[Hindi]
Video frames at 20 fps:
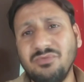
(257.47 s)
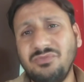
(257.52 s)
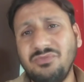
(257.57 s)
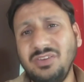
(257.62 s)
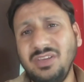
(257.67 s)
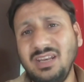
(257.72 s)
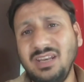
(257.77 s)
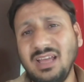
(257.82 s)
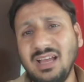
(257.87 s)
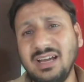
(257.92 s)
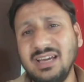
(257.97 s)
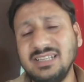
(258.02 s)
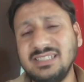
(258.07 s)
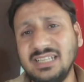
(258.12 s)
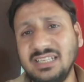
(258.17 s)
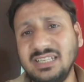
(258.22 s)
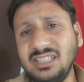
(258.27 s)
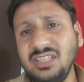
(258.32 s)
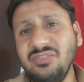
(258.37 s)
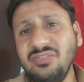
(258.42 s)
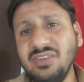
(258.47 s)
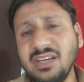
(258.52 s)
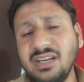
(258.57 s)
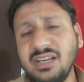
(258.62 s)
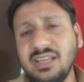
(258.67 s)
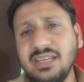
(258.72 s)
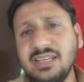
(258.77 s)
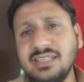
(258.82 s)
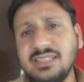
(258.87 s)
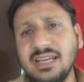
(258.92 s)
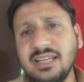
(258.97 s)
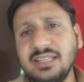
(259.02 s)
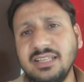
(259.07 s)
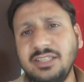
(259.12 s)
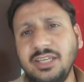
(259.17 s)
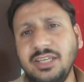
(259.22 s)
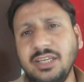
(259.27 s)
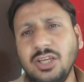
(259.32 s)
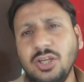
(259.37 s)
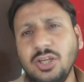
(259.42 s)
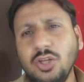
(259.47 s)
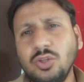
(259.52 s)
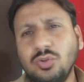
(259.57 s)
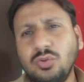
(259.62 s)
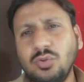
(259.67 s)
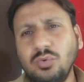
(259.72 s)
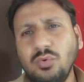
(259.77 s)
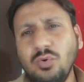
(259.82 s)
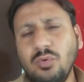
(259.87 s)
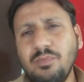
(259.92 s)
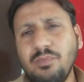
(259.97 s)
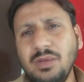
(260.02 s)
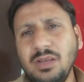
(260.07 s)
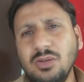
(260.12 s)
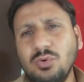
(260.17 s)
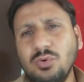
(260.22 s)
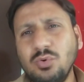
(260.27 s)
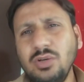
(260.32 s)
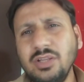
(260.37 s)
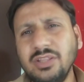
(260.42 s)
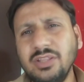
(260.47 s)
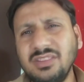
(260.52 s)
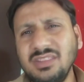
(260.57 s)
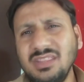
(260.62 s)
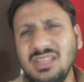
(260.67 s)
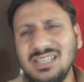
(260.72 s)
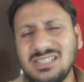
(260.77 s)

फिर अगर जल्दी विकेट गिर जाती है तो वो बिल्कुल इतना